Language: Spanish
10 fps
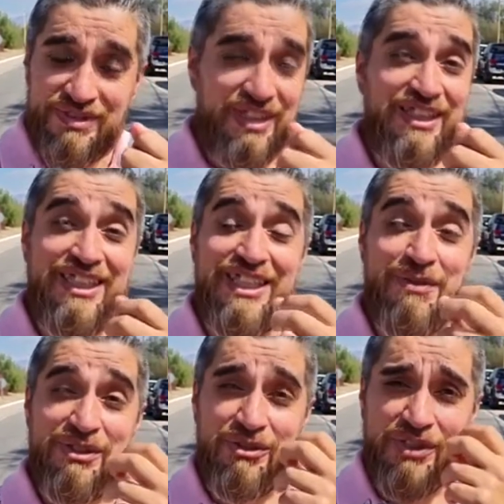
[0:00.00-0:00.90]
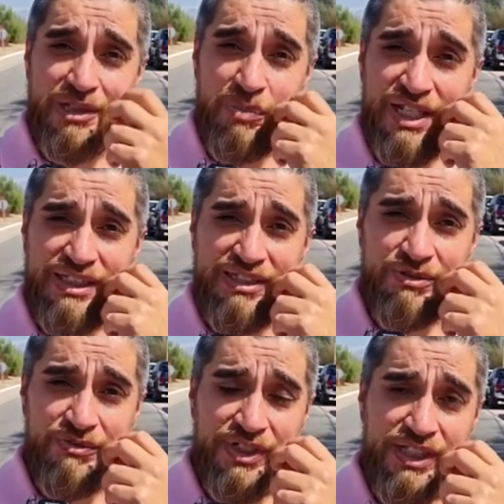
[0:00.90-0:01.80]
Se quedaba toda la plata,
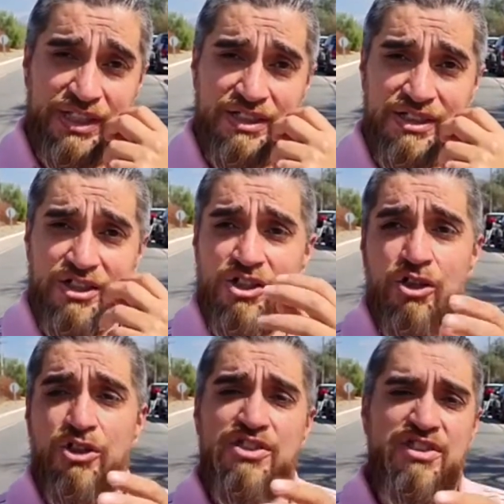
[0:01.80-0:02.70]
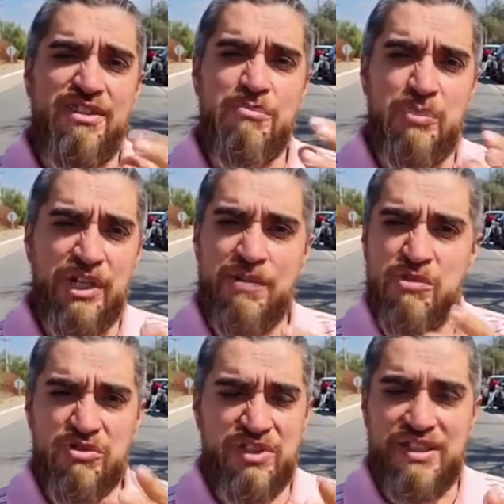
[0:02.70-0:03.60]
don Fría. Hoy sin
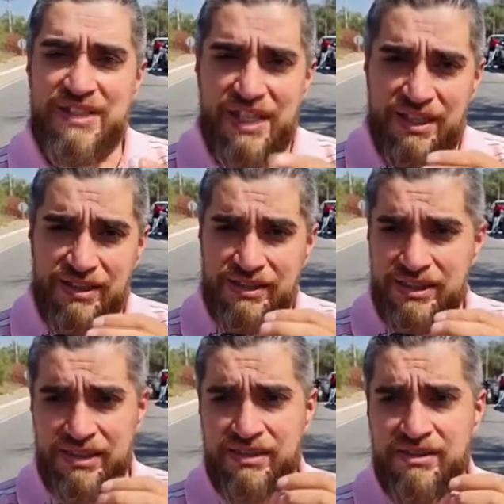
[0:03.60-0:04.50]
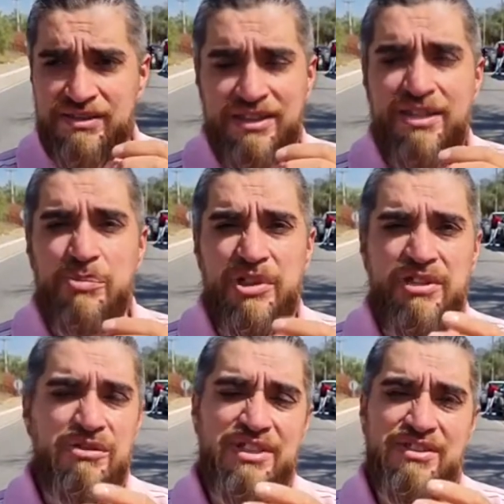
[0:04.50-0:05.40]
premios, sin nada, se están
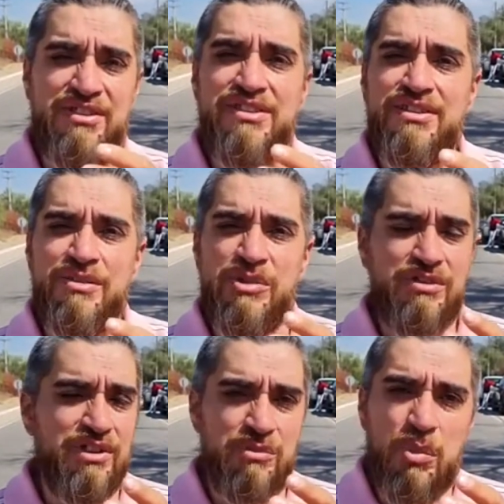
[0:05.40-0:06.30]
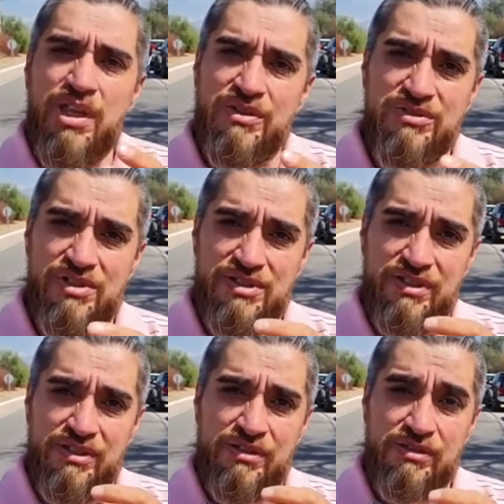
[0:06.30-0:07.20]
perdiendo casi 60 millones de pesos en
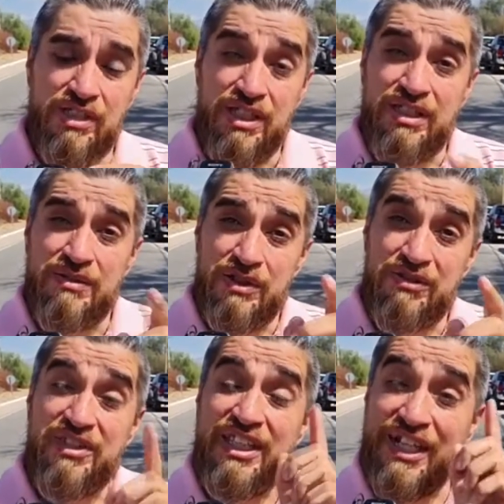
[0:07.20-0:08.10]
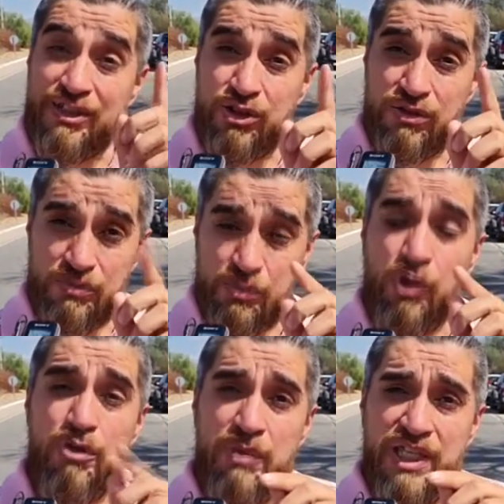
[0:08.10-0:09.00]
Chilecito. Directo,
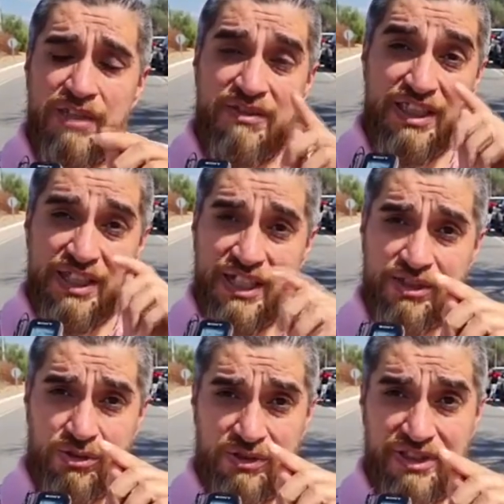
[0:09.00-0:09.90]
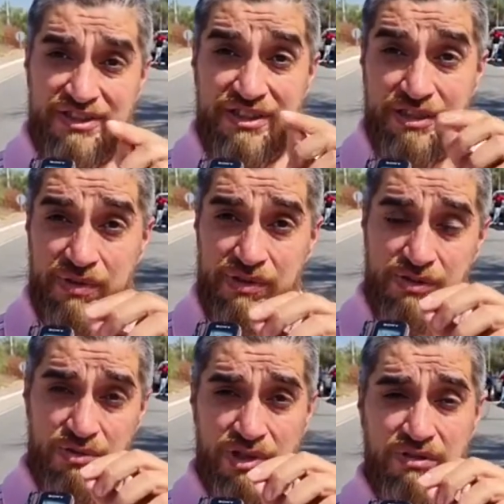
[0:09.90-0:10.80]
por mes, directo. Es decir, que estamos
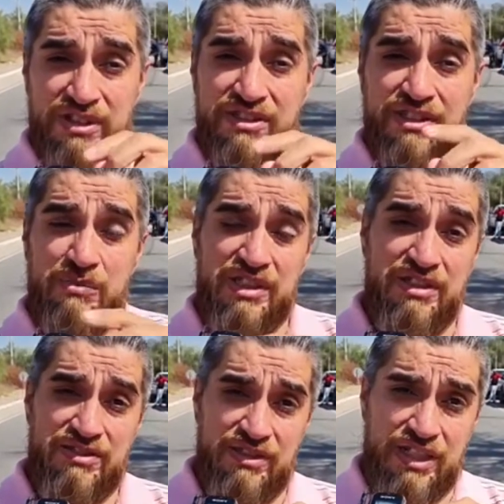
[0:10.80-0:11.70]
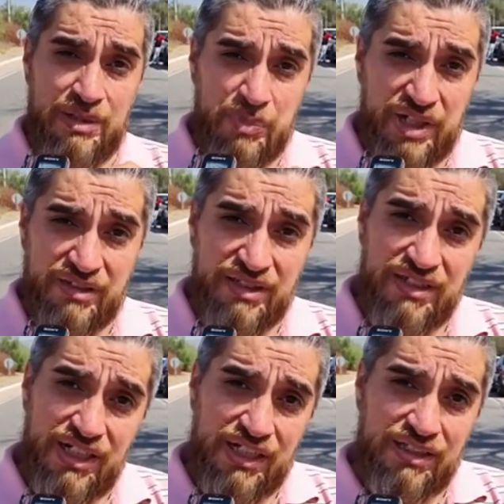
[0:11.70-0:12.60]
hablando de sueldo. Así que imagínense, de la parte
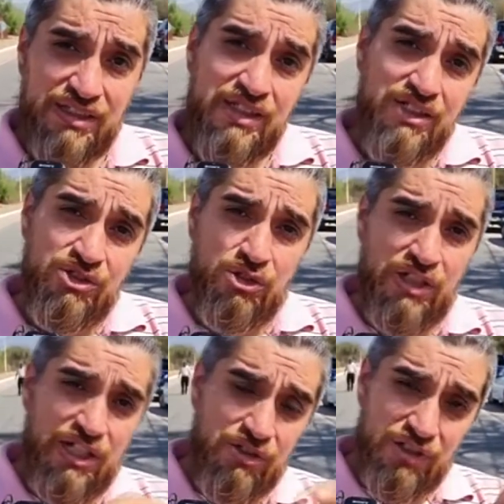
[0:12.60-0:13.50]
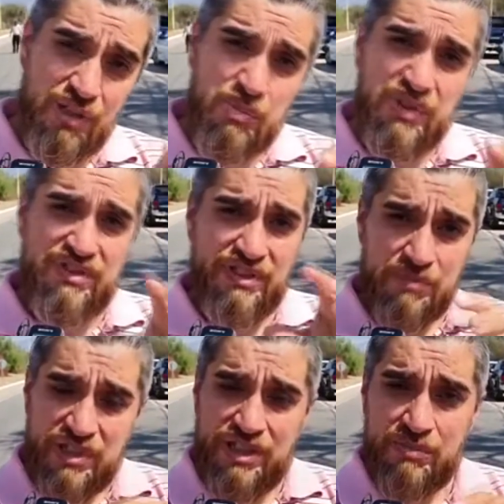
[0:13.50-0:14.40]
indirecta, todas las otras empresas que
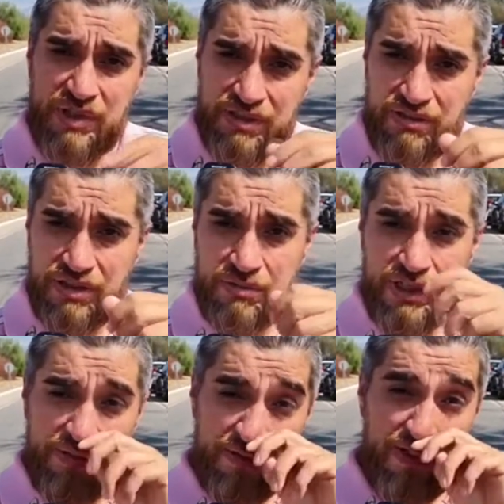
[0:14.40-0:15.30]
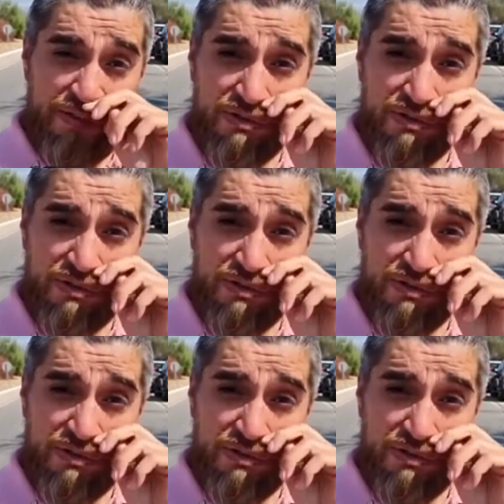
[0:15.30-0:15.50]
medianamente colaboraban con